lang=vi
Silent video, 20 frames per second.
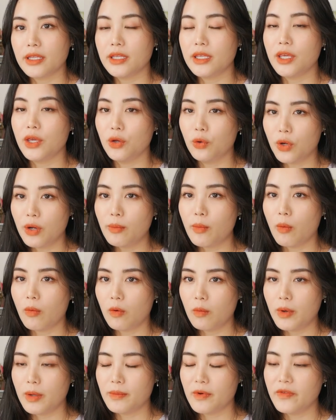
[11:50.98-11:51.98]
dịu cái
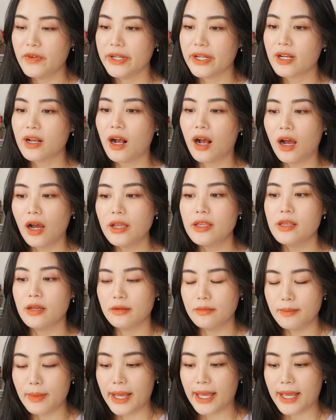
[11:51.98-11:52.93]
bụng của mình, bởi vì có những